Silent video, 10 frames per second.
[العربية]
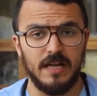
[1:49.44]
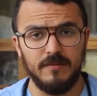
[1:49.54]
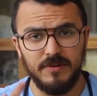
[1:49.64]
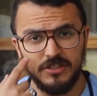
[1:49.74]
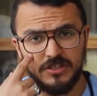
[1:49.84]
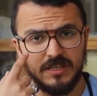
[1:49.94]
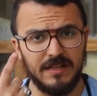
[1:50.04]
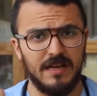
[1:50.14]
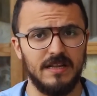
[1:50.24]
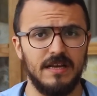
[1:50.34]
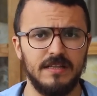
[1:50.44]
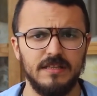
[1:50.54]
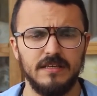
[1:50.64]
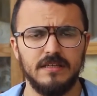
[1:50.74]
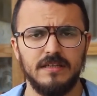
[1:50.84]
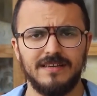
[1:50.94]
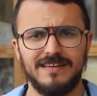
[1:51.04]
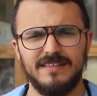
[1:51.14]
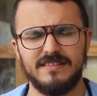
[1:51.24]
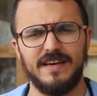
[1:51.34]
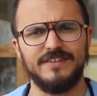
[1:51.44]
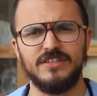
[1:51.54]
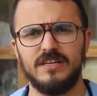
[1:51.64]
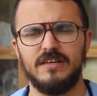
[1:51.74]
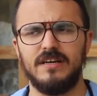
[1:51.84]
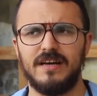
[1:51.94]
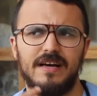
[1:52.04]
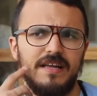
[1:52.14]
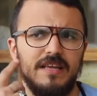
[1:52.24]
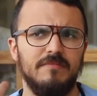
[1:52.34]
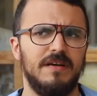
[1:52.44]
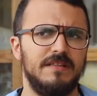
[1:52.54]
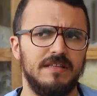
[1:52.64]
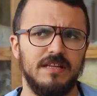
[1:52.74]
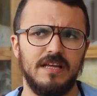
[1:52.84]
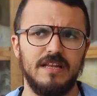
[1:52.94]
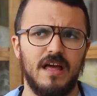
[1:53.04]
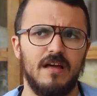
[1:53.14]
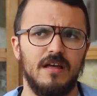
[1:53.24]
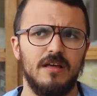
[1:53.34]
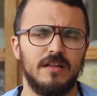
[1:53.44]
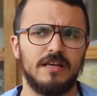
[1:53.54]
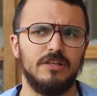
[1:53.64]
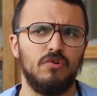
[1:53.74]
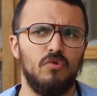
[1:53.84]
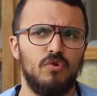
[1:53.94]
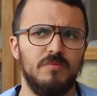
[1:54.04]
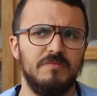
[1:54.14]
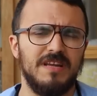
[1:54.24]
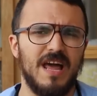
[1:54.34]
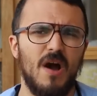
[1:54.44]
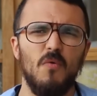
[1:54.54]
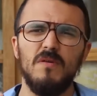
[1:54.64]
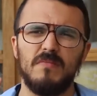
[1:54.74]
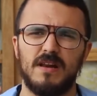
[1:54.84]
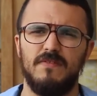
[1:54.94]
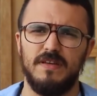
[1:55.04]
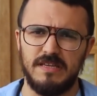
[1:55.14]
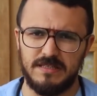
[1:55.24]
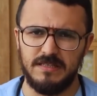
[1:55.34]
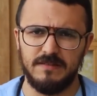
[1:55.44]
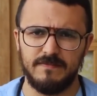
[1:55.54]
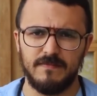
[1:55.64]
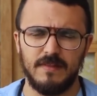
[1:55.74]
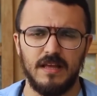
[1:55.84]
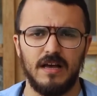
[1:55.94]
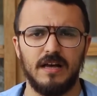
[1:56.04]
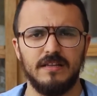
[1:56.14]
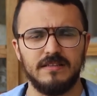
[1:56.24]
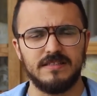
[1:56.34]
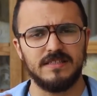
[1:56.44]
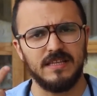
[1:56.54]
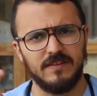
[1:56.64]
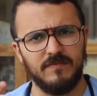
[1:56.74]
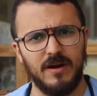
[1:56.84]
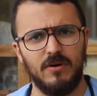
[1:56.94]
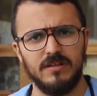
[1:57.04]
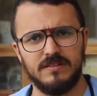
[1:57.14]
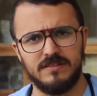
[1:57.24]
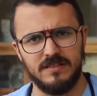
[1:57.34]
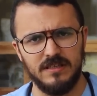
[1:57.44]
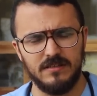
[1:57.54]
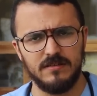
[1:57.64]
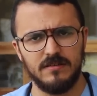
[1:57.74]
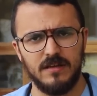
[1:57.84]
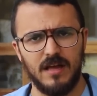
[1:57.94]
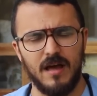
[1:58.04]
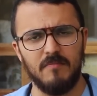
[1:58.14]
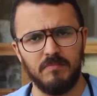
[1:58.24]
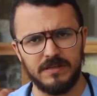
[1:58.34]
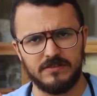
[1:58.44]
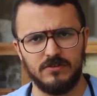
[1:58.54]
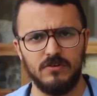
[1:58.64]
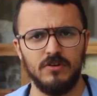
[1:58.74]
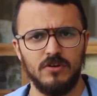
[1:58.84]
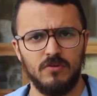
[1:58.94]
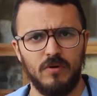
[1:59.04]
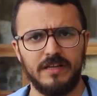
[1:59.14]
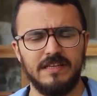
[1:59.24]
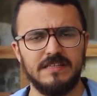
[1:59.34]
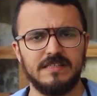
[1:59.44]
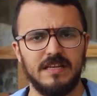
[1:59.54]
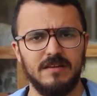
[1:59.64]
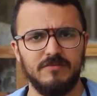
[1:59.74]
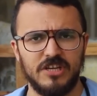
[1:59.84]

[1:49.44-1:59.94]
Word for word: انا ملي شفت هاد الحاله هادي كانت حاجه غريبه عندي لانه نقدر نقول لكم يمكن اول مره في حياتي غنستضف مع واحد السيد ان باسيون واحد الانسان اللي